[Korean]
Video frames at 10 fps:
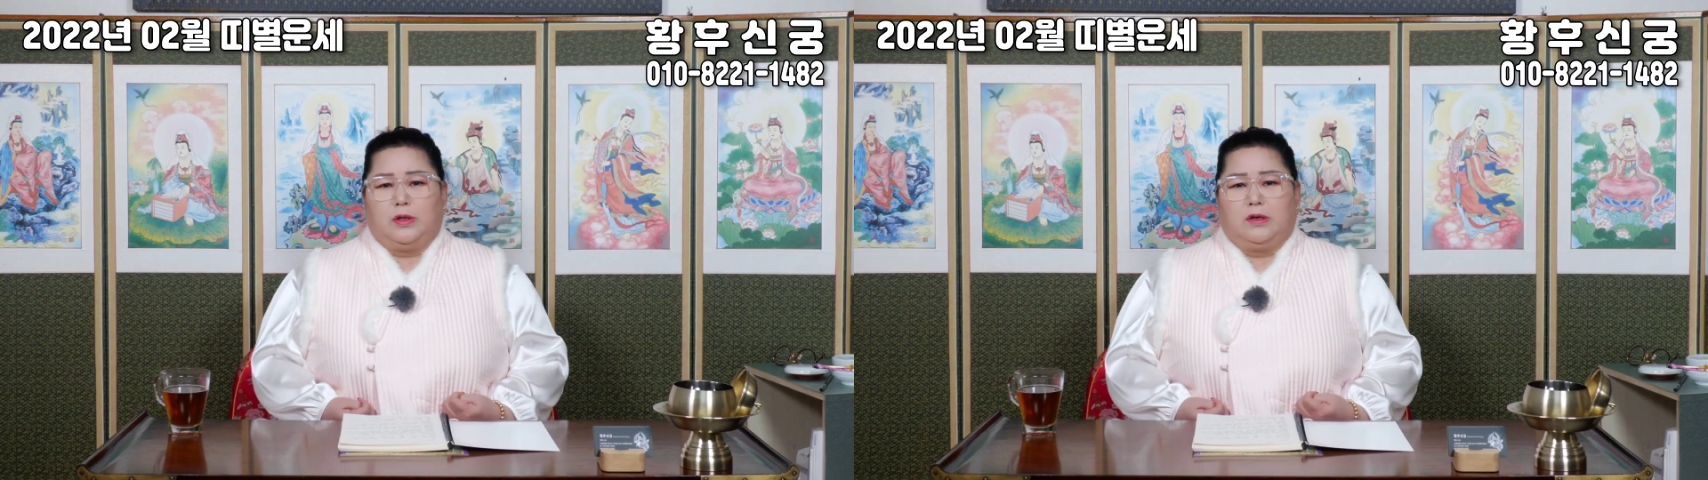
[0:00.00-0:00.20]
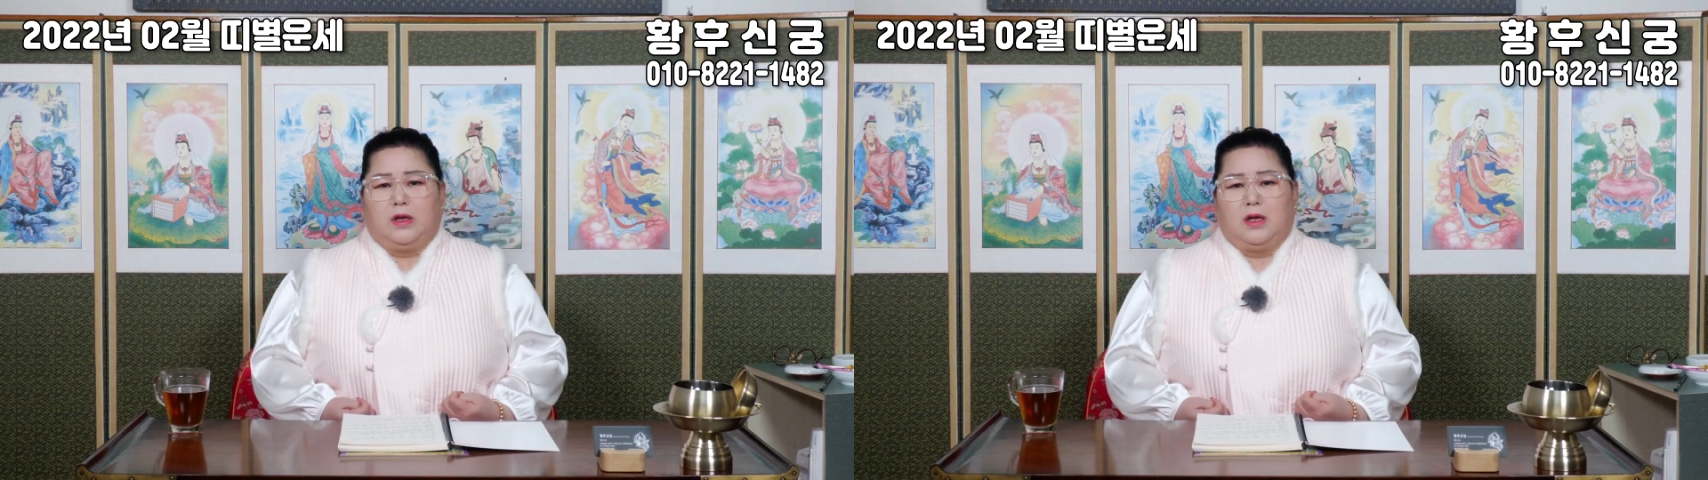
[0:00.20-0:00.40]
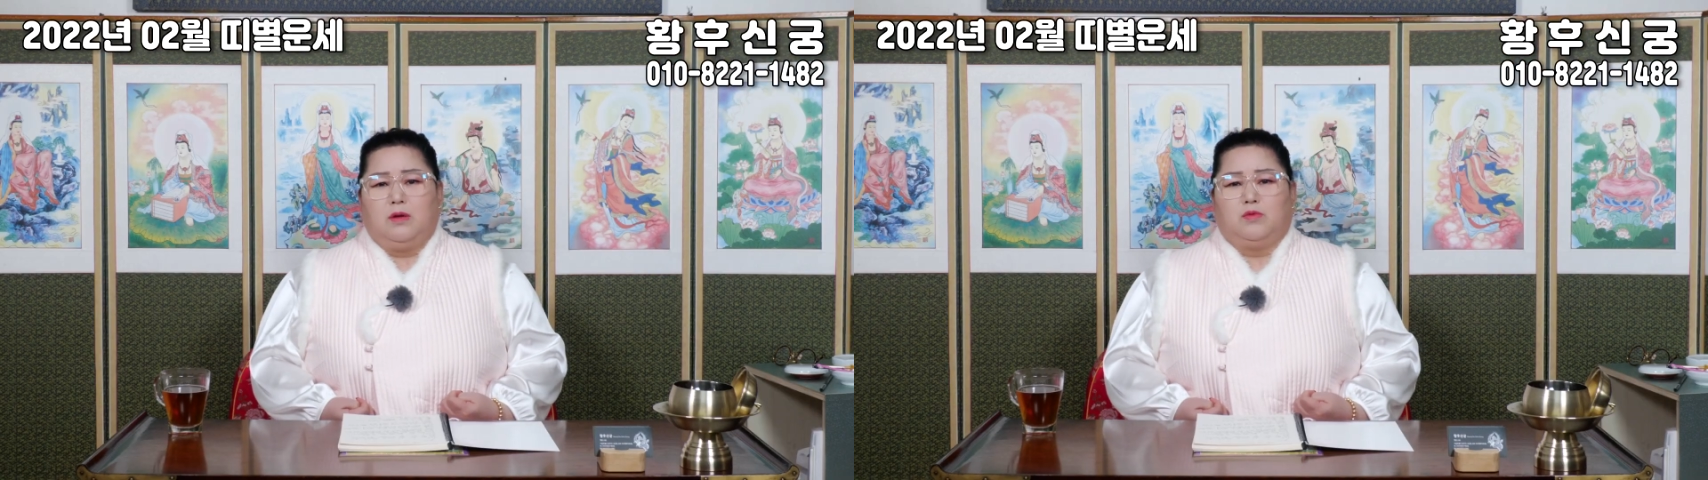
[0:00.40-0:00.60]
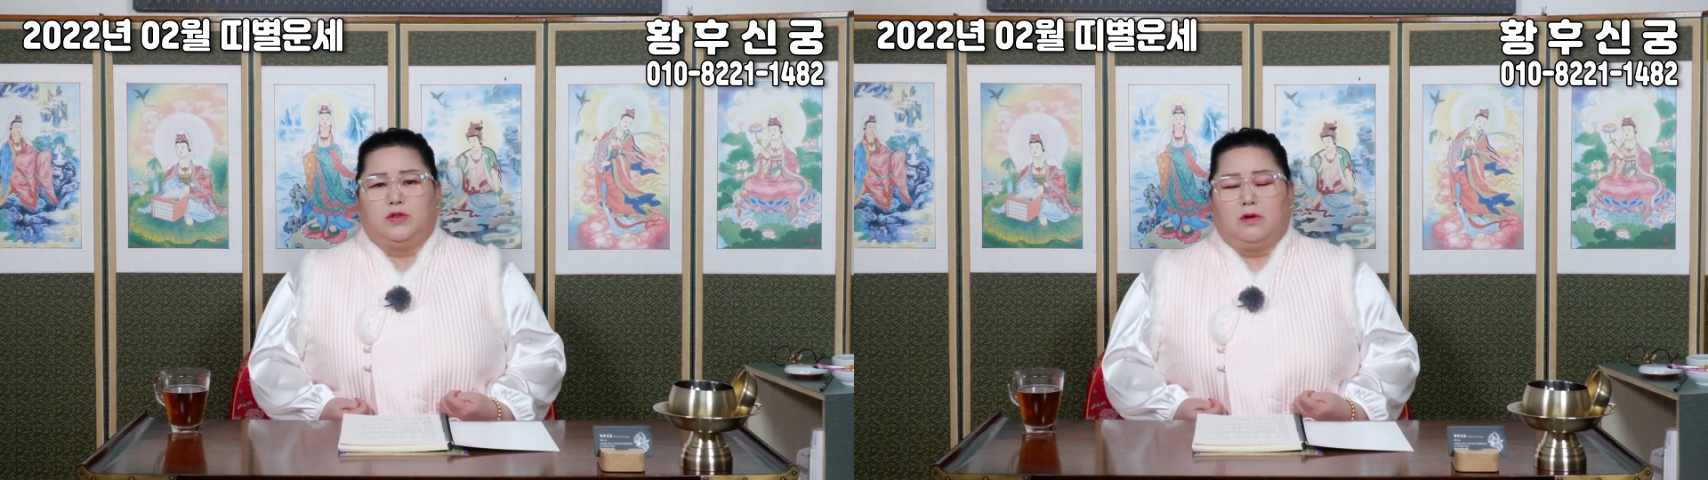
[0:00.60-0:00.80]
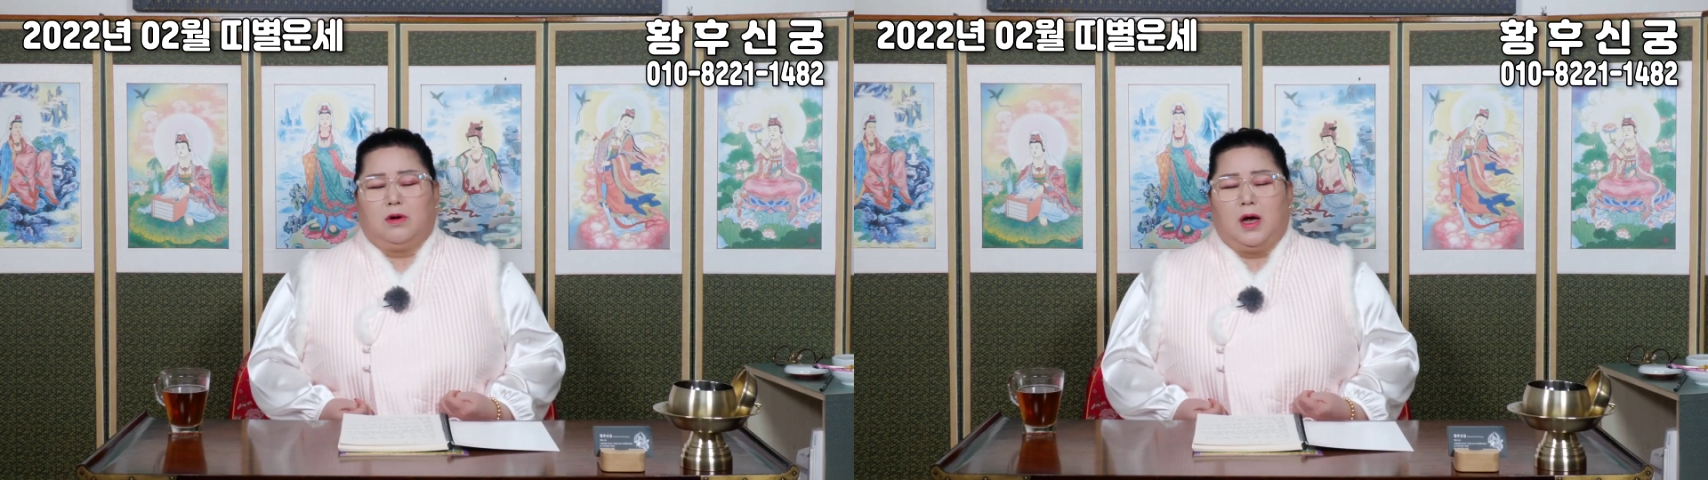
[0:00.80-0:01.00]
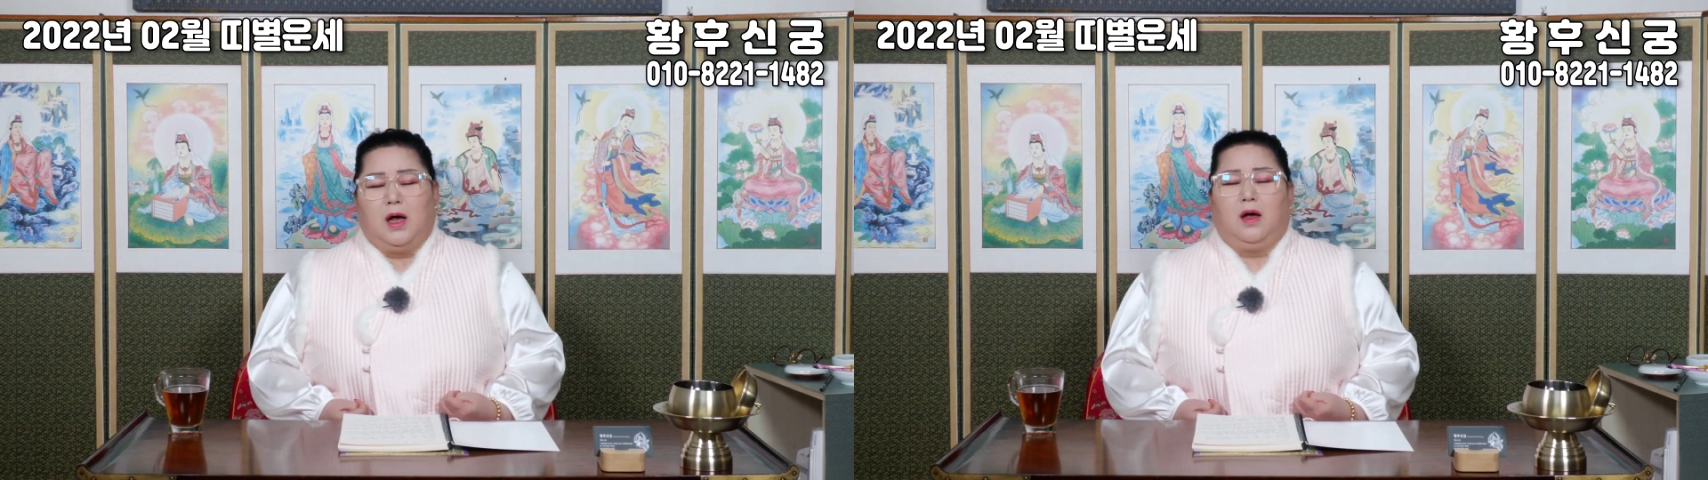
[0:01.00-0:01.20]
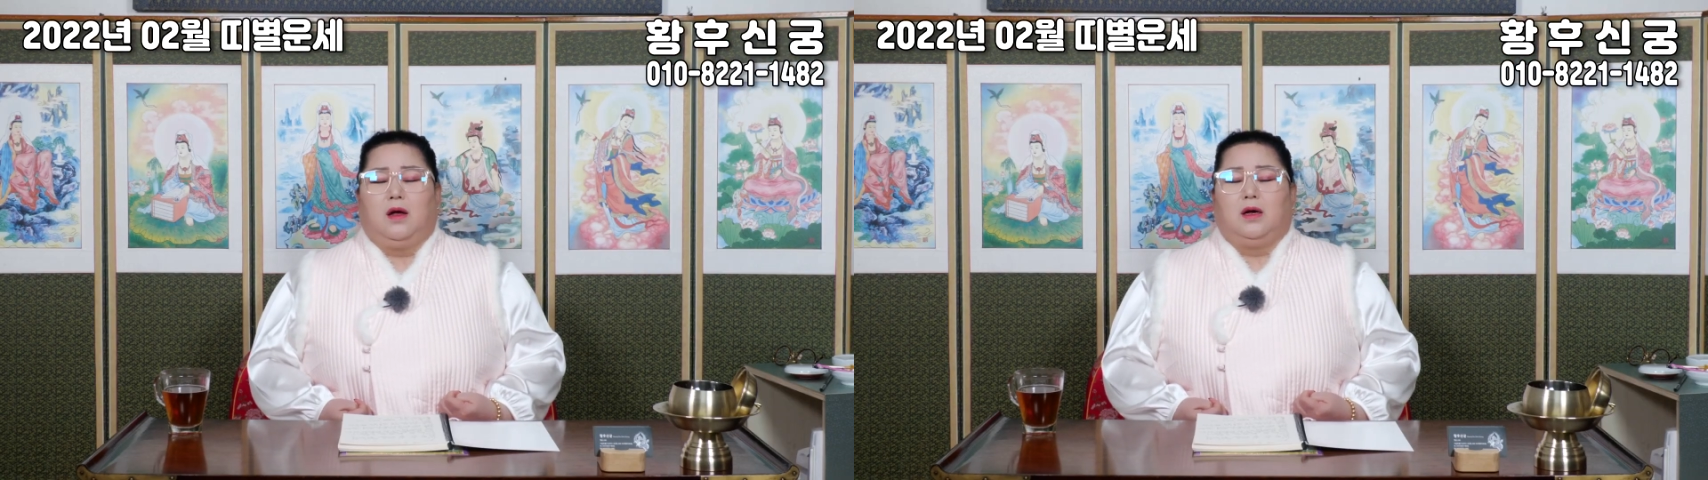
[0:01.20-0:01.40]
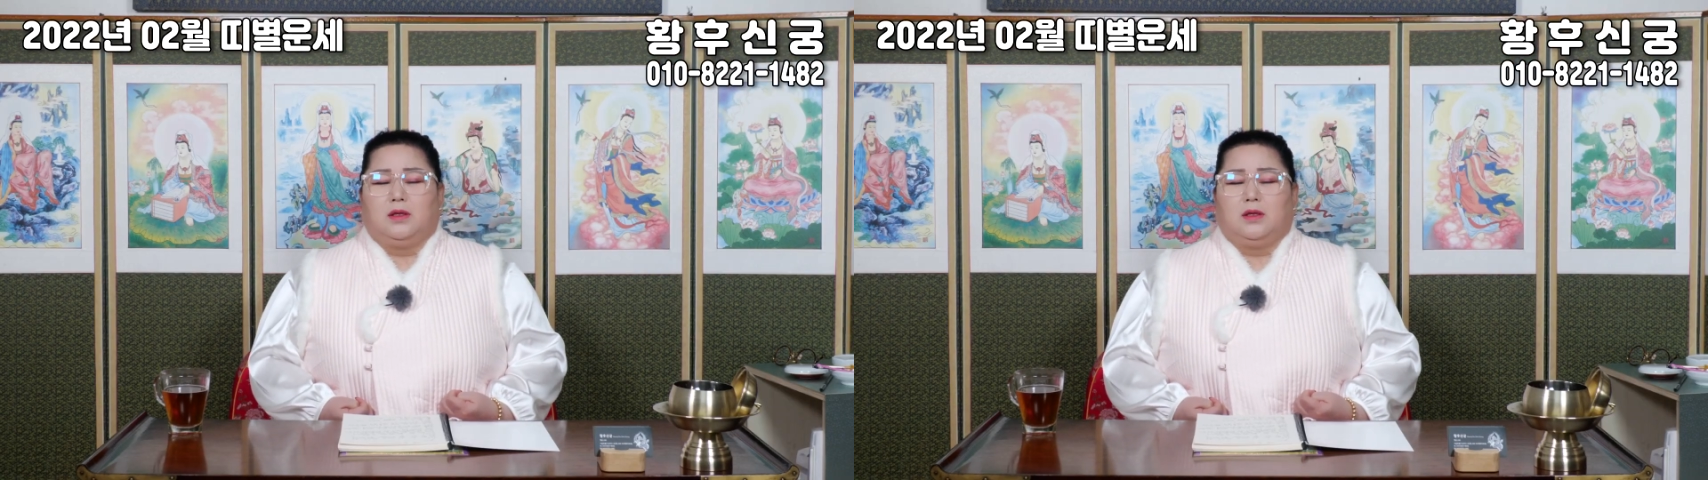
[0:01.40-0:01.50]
있는데 이 문서가